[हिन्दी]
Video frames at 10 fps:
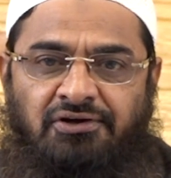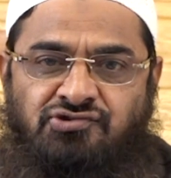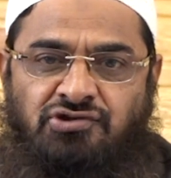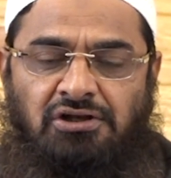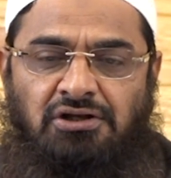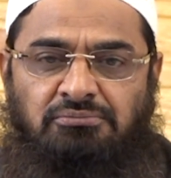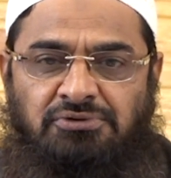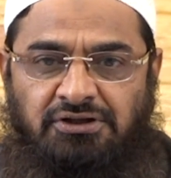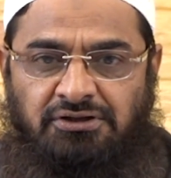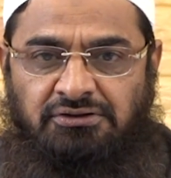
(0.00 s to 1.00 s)
अलैहि वसल्लम
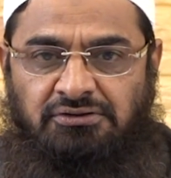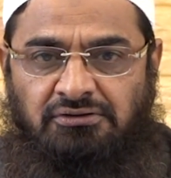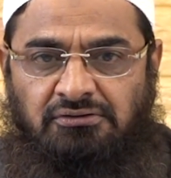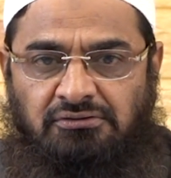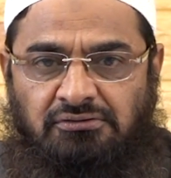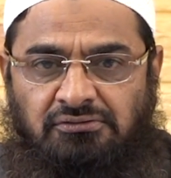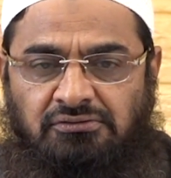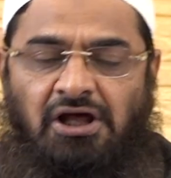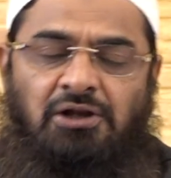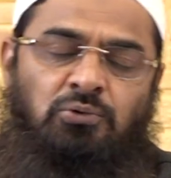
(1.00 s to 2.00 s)
के
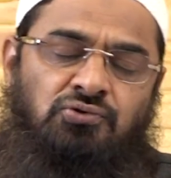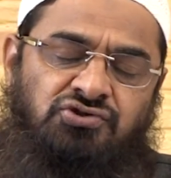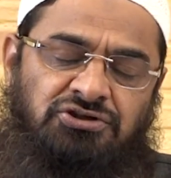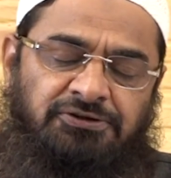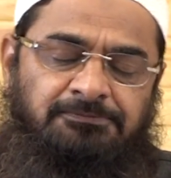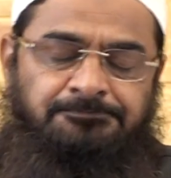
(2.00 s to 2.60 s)
ताल्लुक़ से